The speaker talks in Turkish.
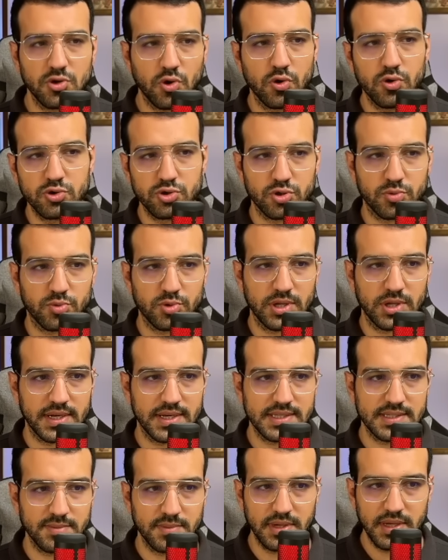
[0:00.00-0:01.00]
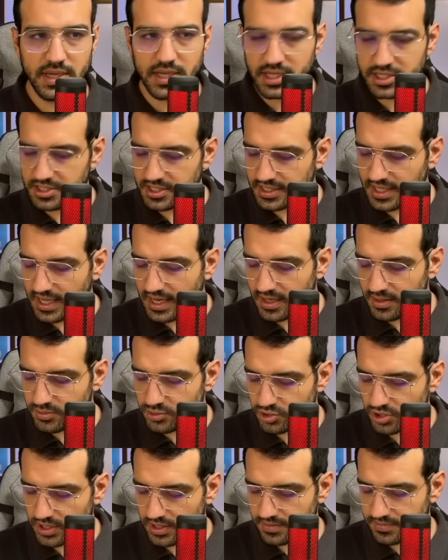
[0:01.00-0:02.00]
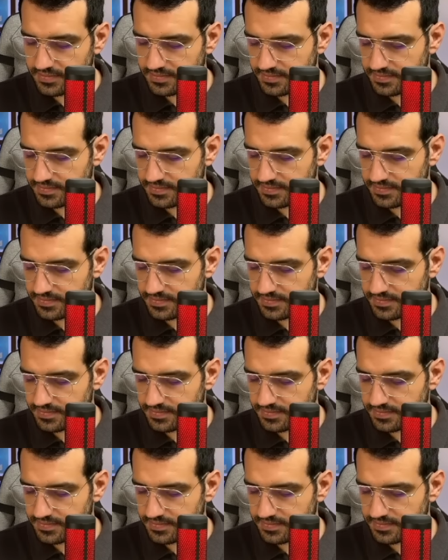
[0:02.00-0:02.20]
Konuştuk buradaki kısmı. Şimdi gelelim şuraya.